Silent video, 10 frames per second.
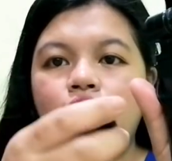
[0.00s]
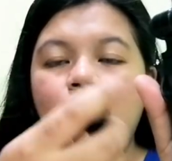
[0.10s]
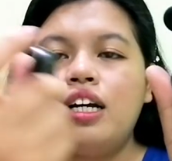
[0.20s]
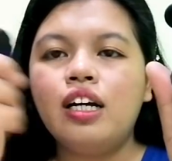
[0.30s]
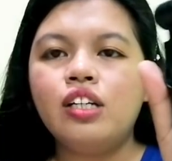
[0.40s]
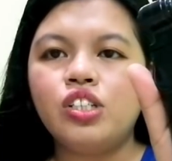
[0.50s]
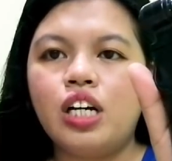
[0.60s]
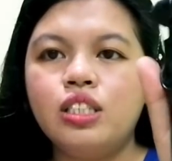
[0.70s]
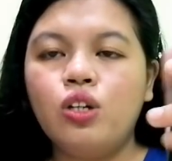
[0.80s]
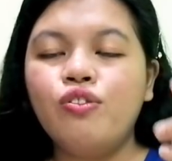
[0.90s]
Natatanggal
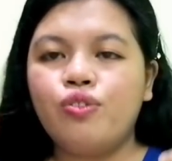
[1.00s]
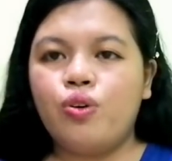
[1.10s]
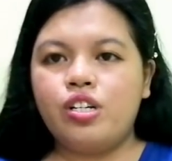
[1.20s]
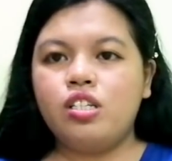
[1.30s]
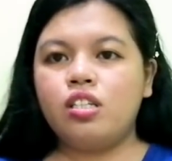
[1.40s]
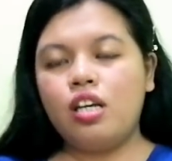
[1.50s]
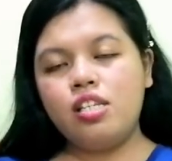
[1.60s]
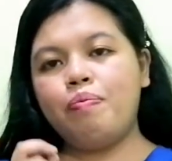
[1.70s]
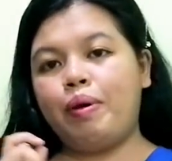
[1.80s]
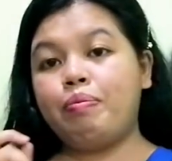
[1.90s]
siya, of course.
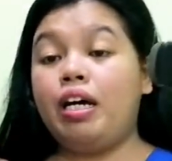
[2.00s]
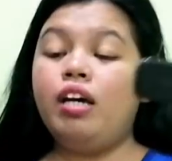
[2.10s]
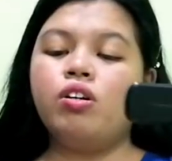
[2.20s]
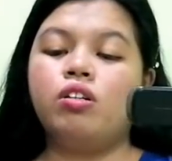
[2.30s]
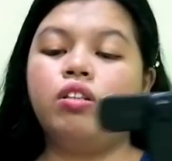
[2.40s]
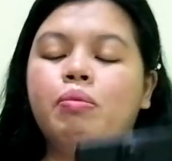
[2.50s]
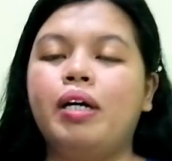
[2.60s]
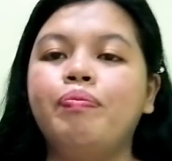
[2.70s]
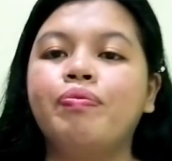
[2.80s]
Kasi pag malayo pa di ba?